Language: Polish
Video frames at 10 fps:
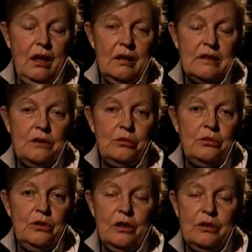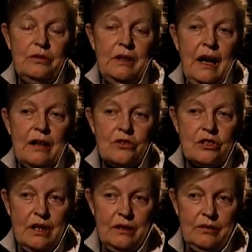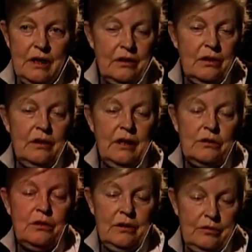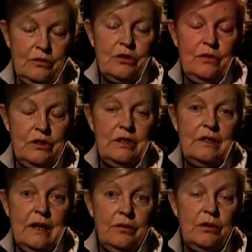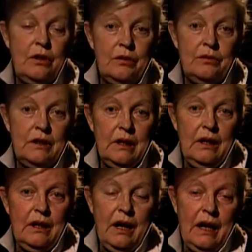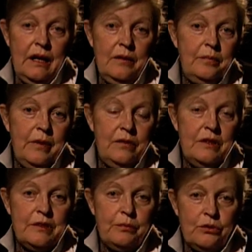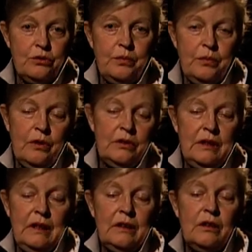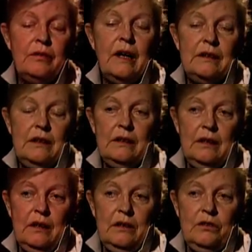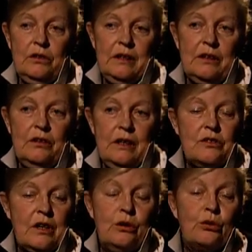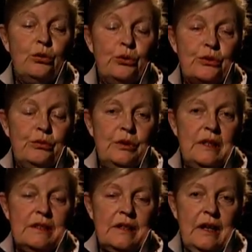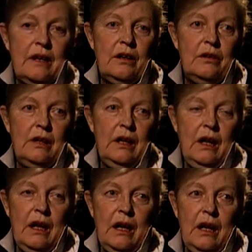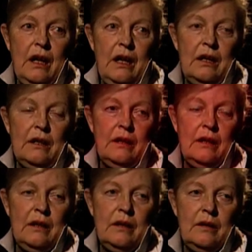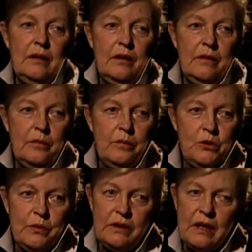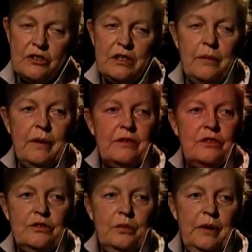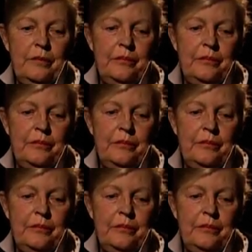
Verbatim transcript: zatrudniony w teatrze, jako aktor oczywiście zawodowy, ale w pewien sposób oddelegowany do tego naszego ruchu studenckiego. Y, myśmy też nie bardzo sobie